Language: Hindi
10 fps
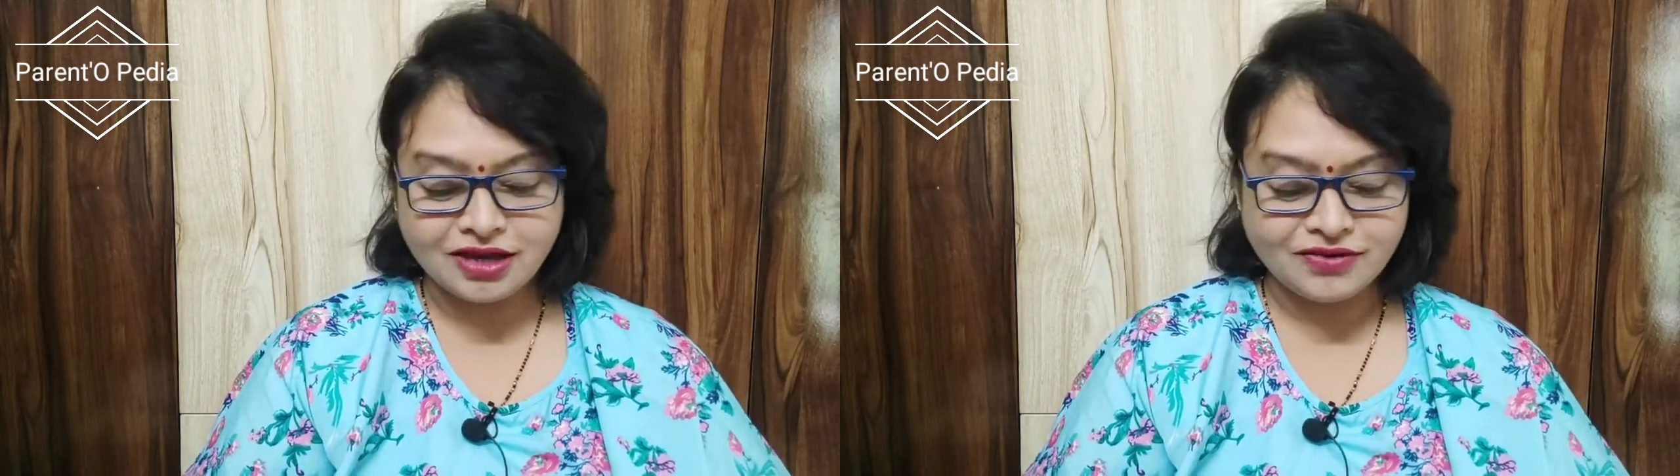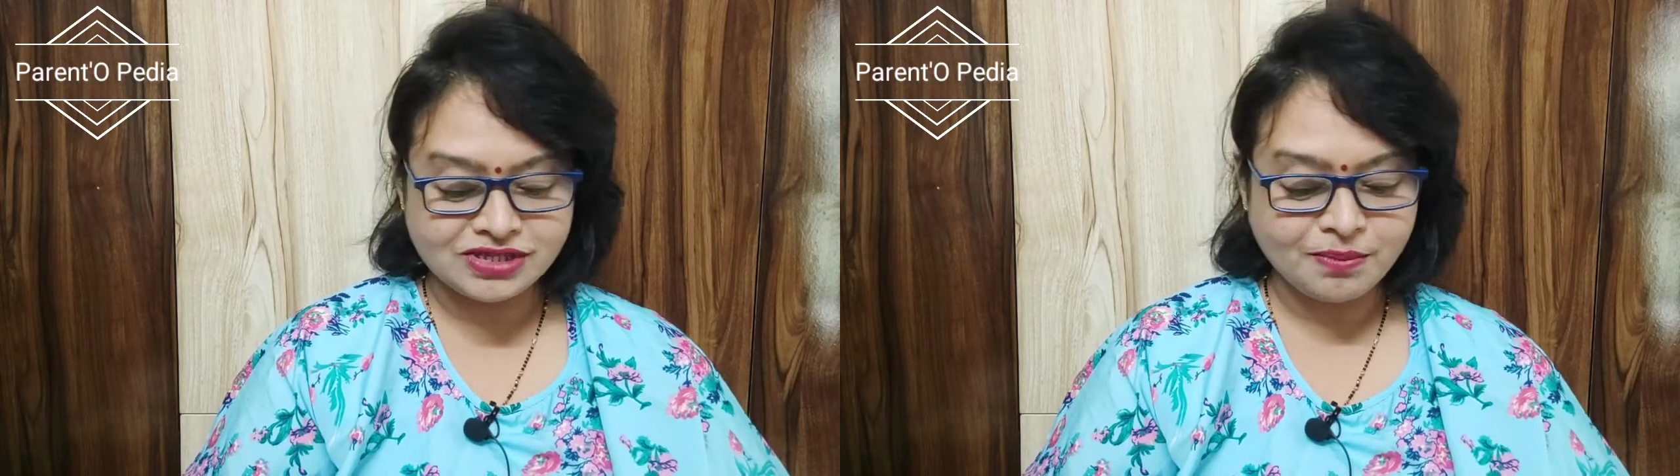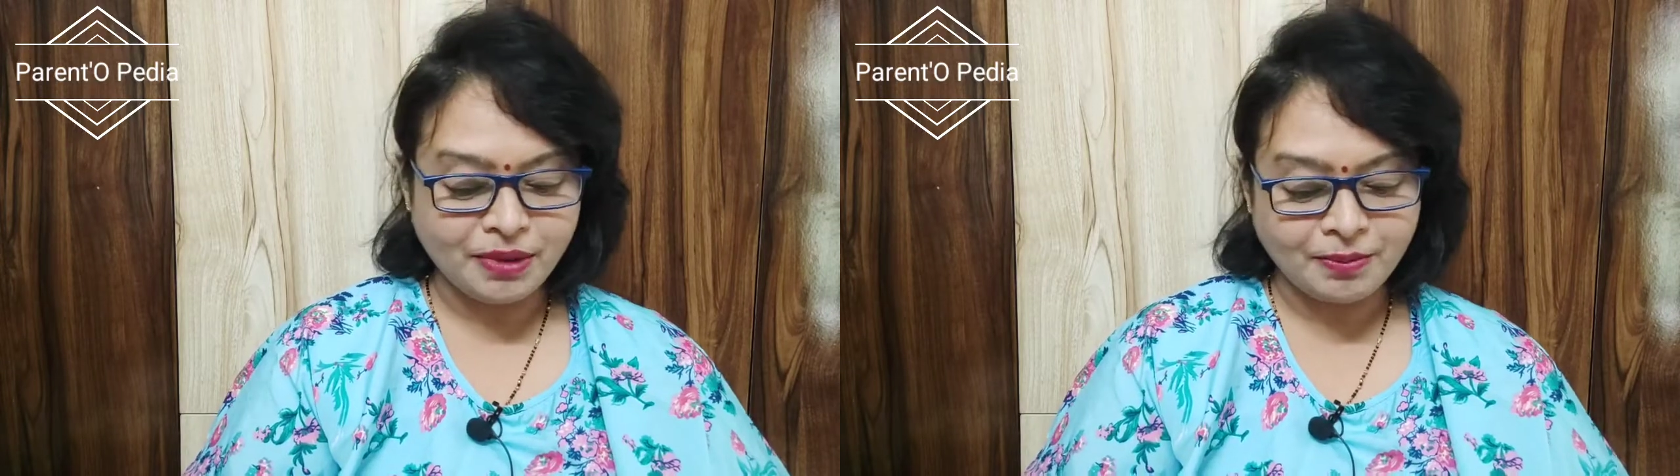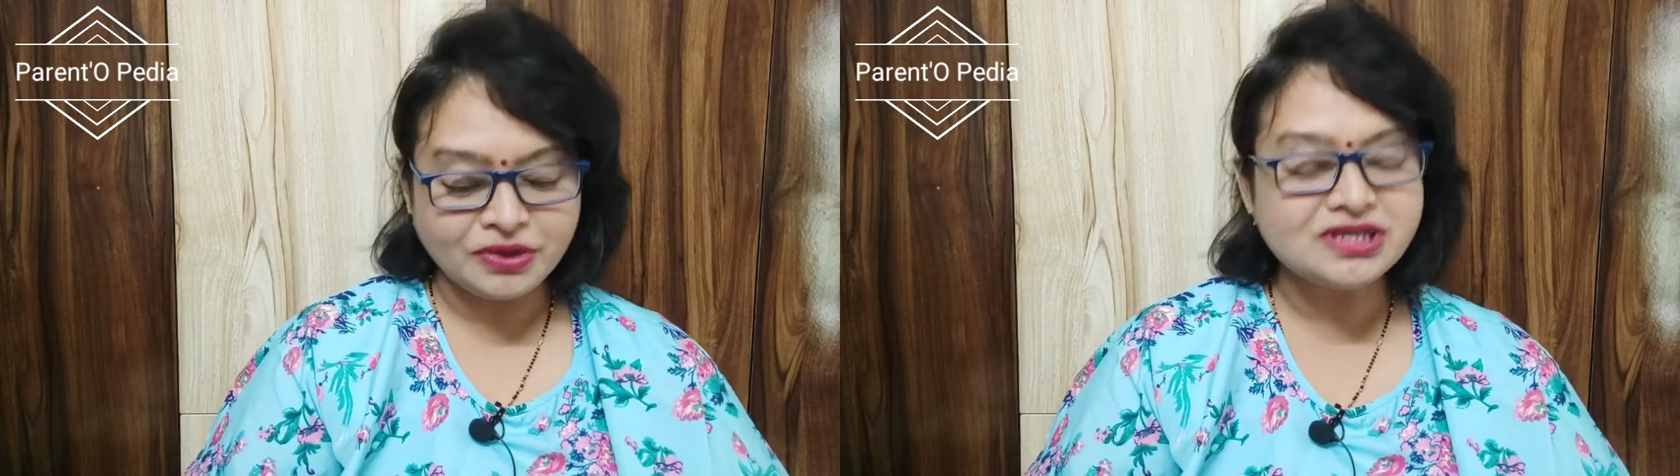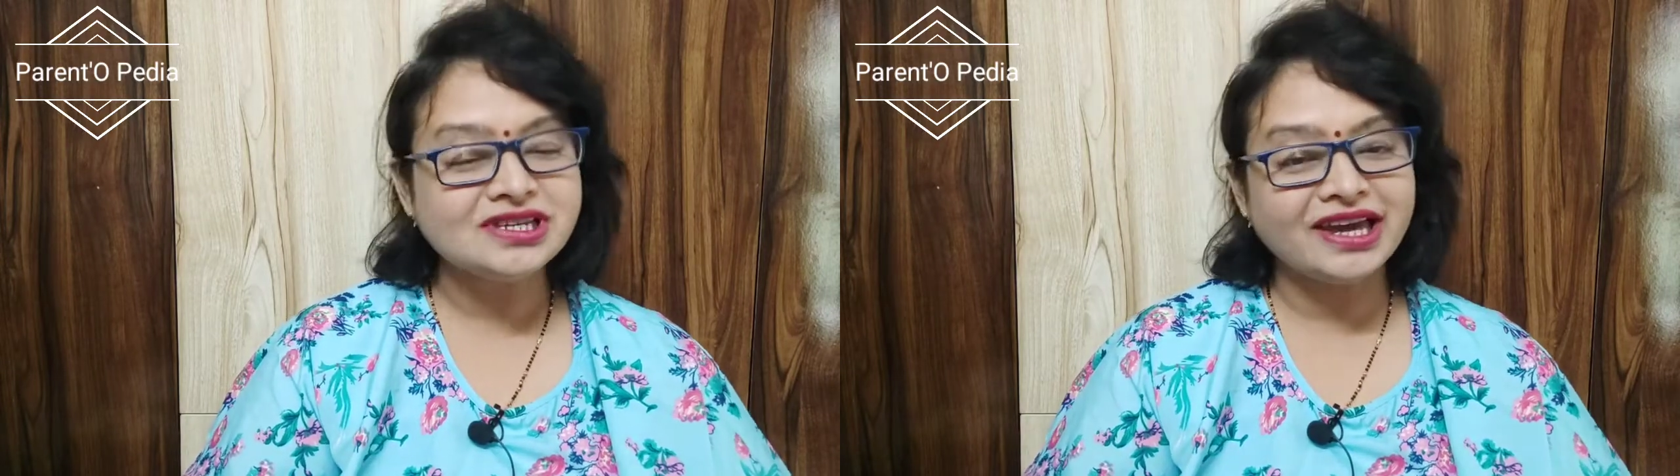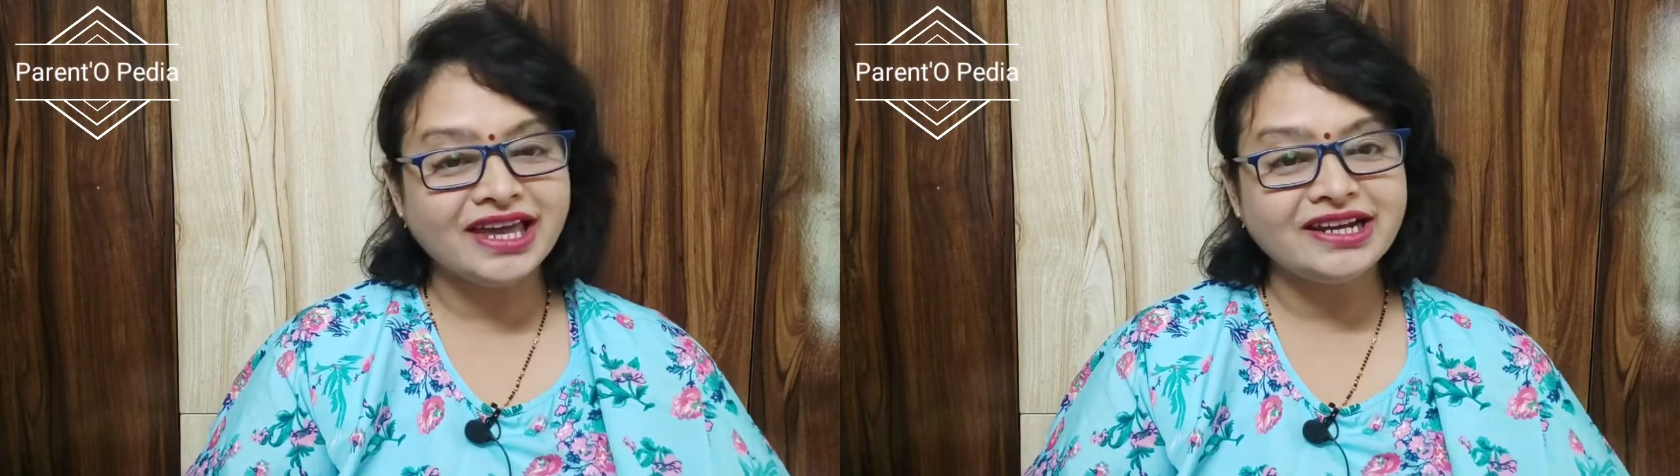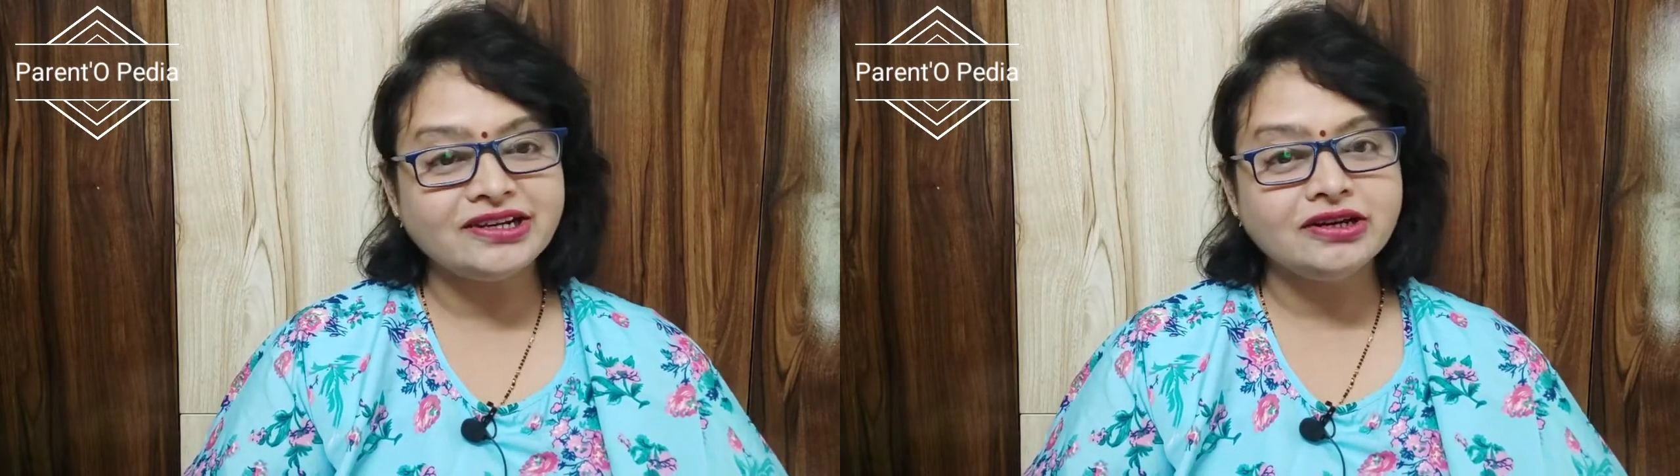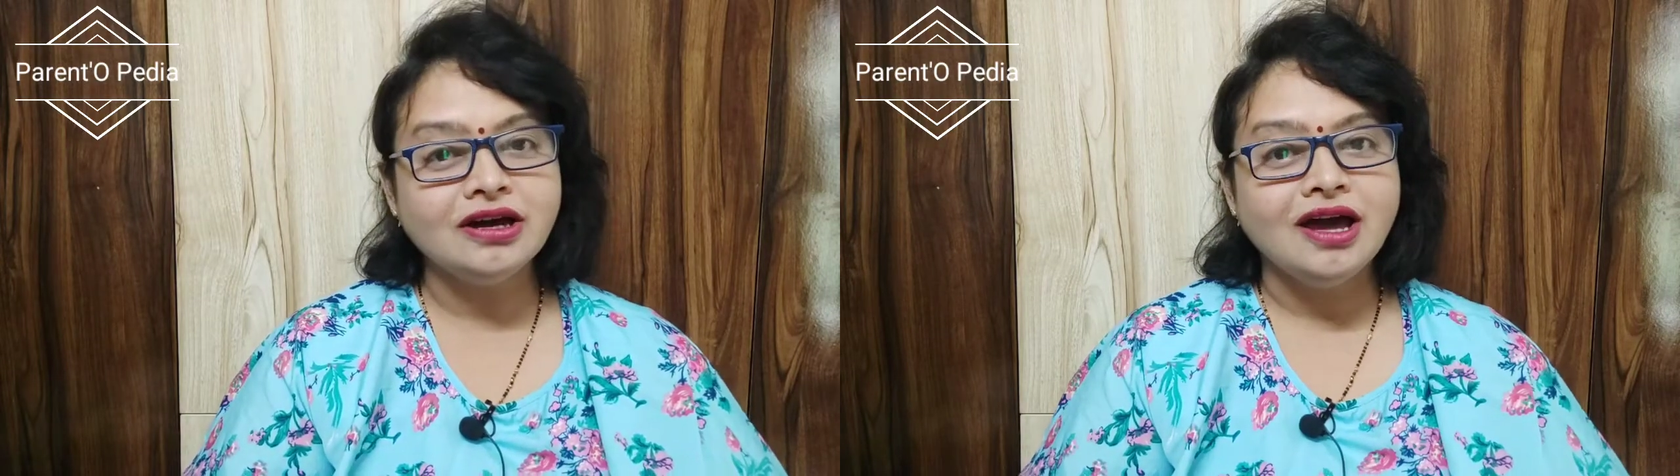है वैसे पेपर इज़ अ
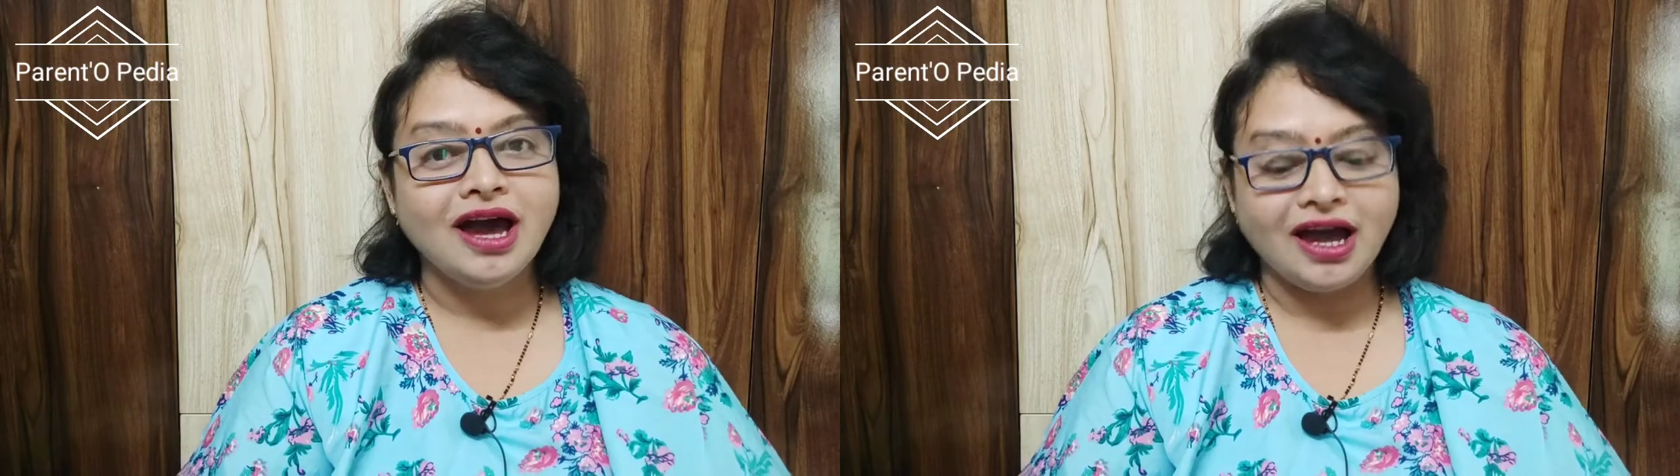कैरेक्टर